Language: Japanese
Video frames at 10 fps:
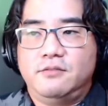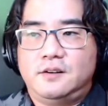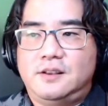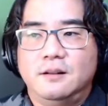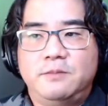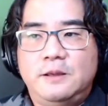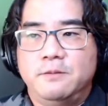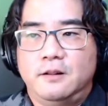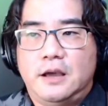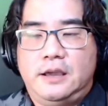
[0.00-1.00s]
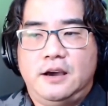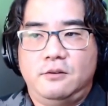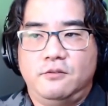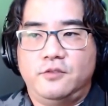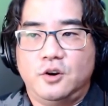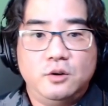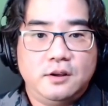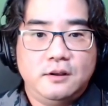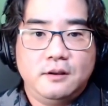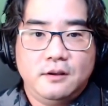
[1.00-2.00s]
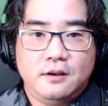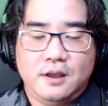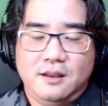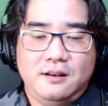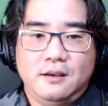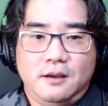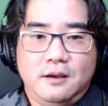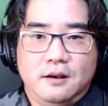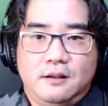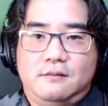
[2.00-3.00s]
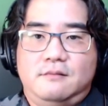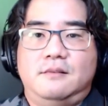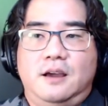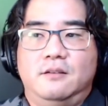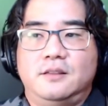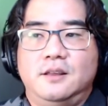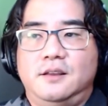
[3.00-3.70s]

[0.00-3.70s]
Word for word: ついて教会の中で絶対話さないというわけではなく